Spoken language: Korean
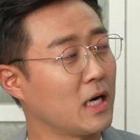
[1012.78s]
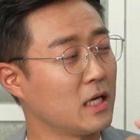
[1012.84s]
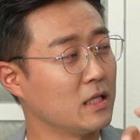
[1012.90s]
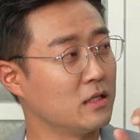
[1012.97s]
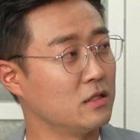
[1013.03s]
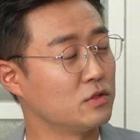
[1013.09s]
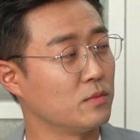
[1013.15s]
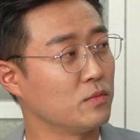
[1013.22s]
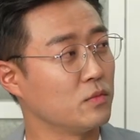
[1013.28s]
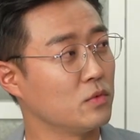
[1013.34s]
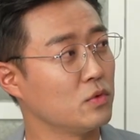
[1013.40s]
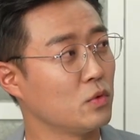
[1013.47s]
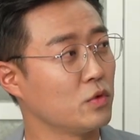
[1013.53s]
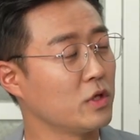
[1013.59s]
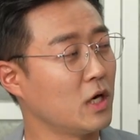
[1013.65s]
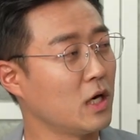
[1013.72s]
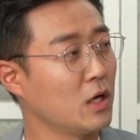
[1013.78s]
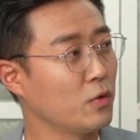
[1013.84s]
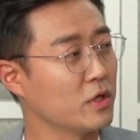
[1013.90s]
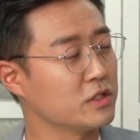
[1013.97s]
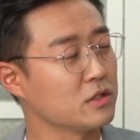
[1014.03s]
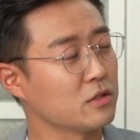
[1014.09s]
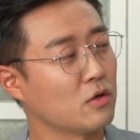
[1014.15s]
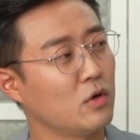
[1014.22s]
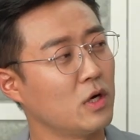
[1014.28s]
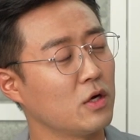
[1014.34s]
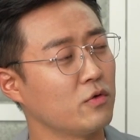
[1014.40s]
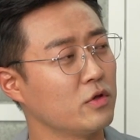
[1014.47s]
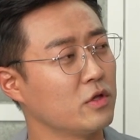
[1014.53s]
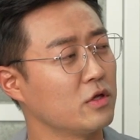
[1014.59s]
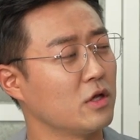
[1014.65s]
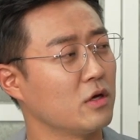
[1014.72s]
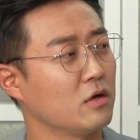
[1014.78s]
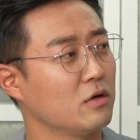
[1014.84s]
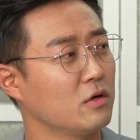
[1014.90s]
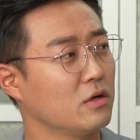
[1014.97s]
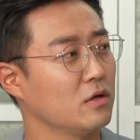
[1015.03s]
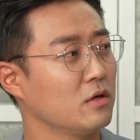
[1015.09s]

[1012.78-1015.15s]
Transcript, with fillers: 방안들 좀 예. 논의를 하고 계시는 예, 거죠. 예, 예, 예.